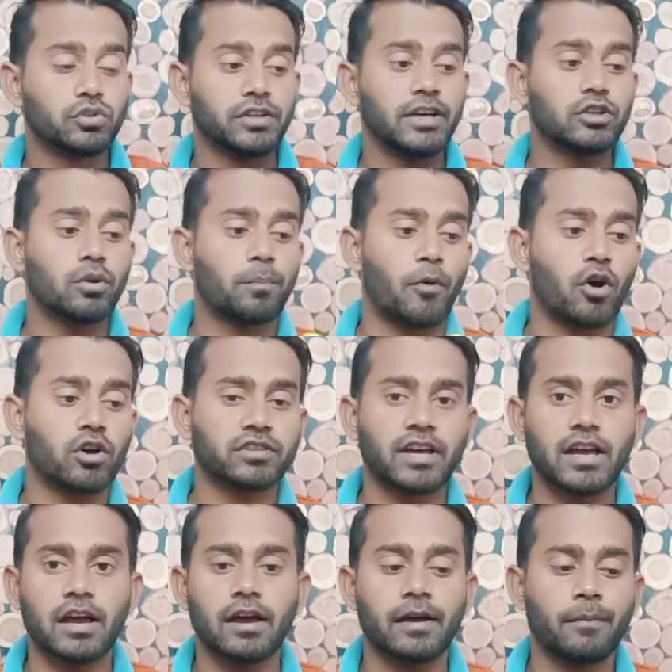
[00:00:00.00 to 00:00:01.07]
तो ये जो बॉक्स
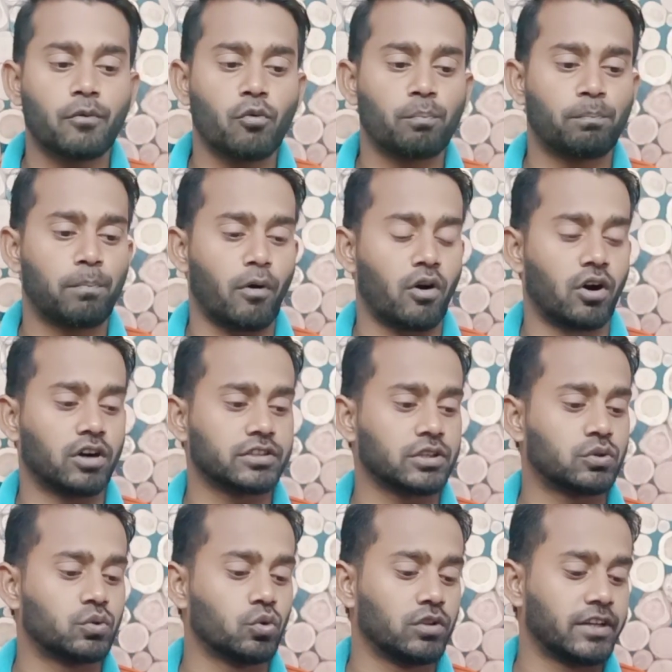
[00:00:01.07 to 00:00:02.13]
आया है वो बहुत
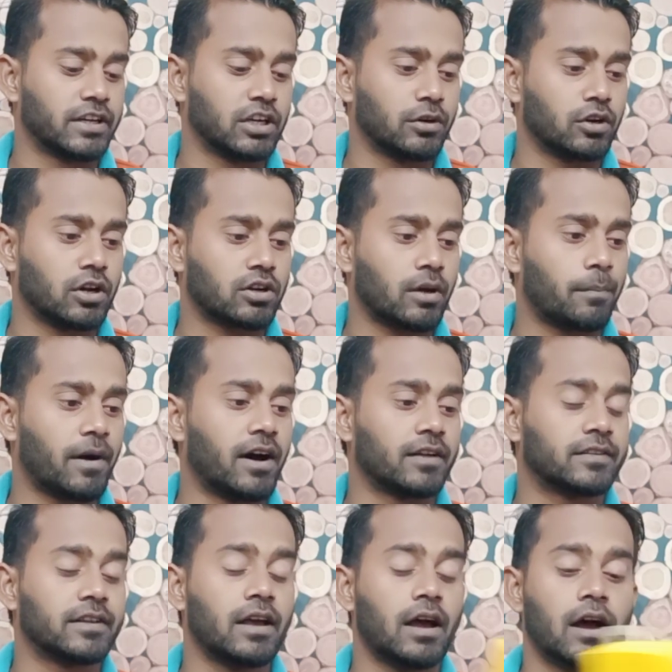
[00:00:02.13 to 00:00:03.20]
ही कूल दिखने को लग रहा है
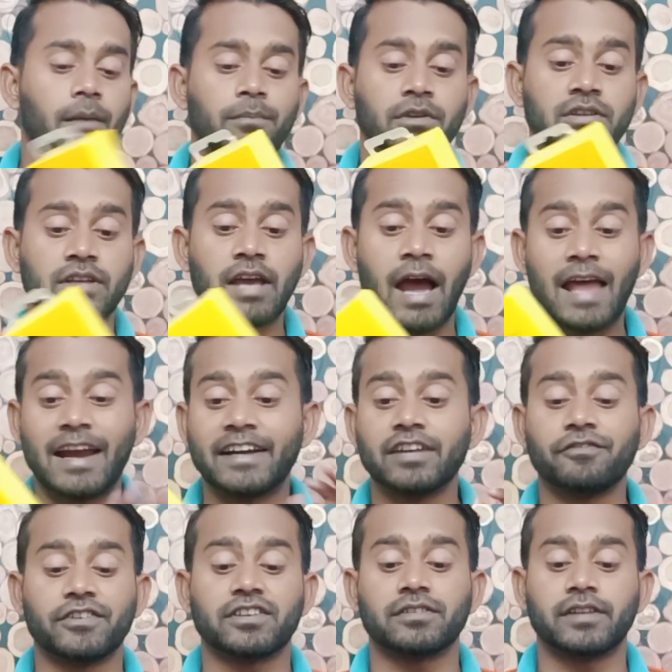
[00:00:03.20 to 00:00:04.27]
बाहर से अब इसके
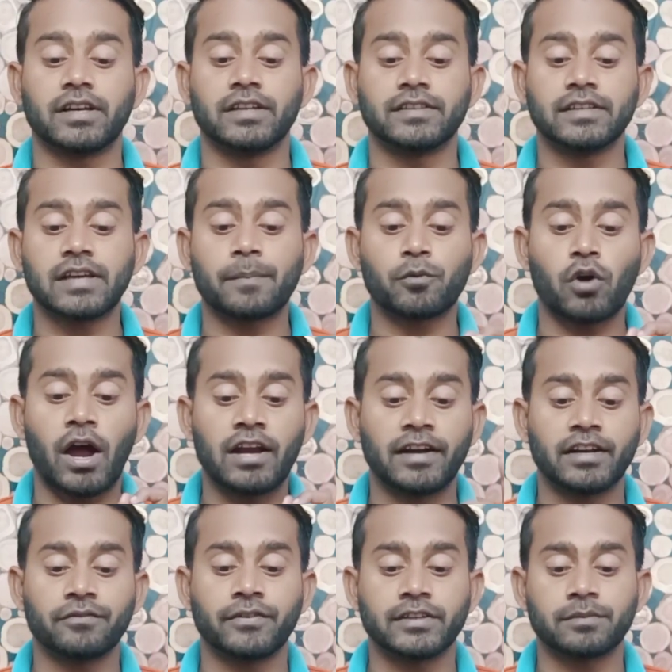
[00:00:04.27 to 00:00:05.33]
हाईलाइटिंग फीचर्स देख लेते हैं कि आपको
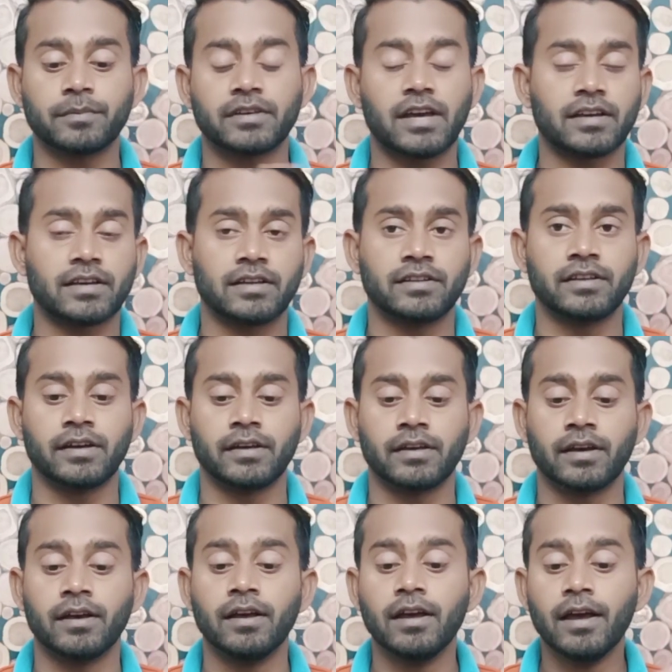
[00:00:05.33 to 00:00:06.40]
हाईलाइटिंग फीचर्स में क्या क्या दी गई
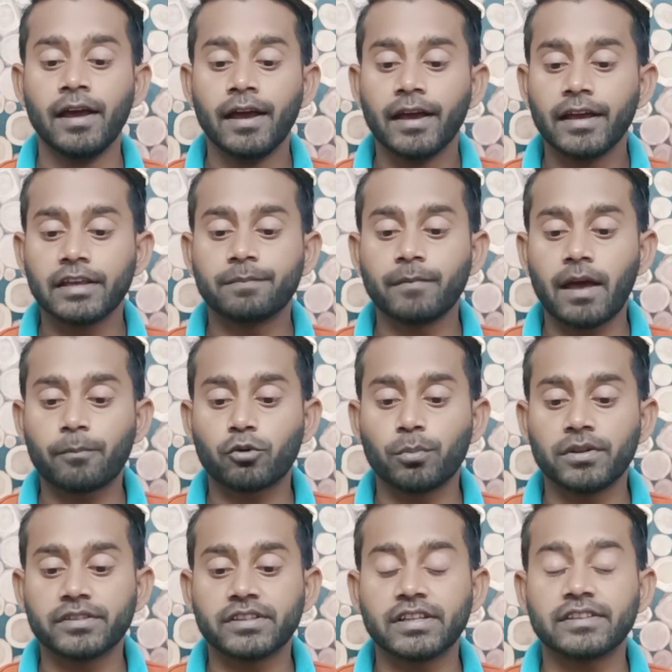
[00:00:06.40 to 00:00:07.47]
है इसमें
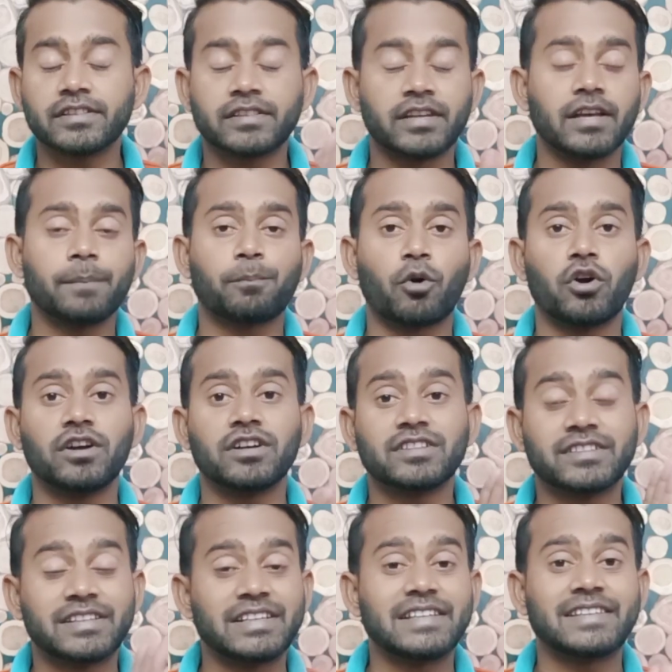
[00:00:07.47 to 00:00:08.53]
आपको मिलती है
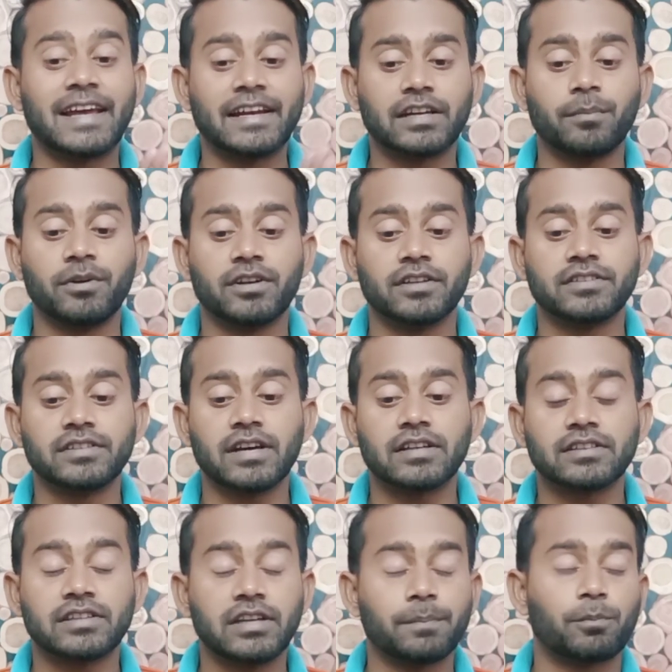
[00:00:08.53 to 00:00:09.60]
3.3 सेंटीमीटर जी
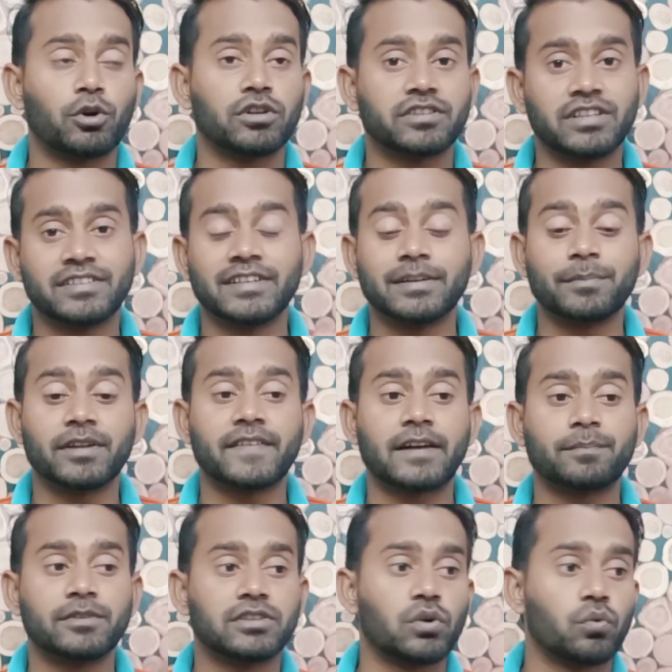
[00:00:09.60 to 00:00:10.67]
हाँ 3.3 सेंटीमीटर
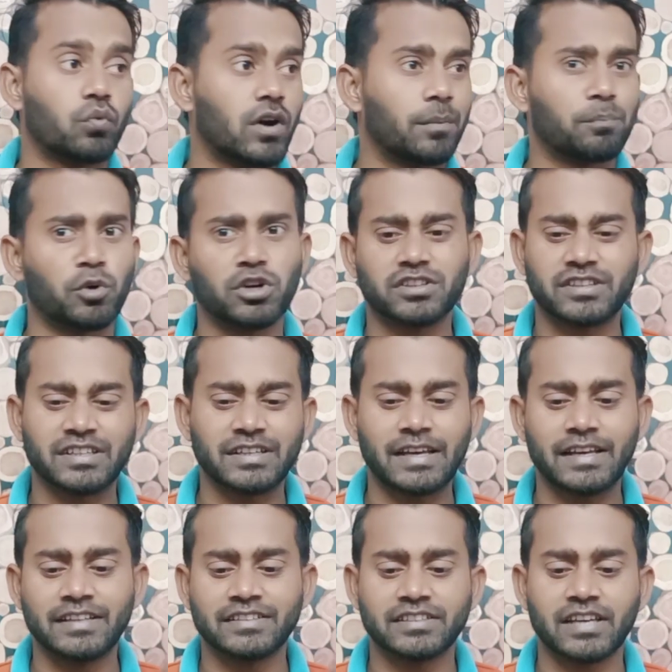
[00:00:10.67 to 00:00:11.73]
दैट मीन्स कि 1.3
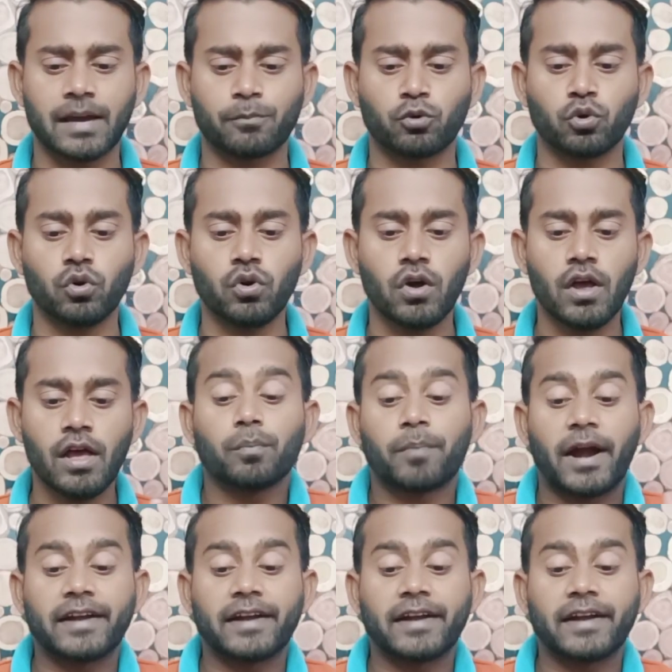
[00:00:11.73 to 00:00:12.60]
इंच की आपको ऑटो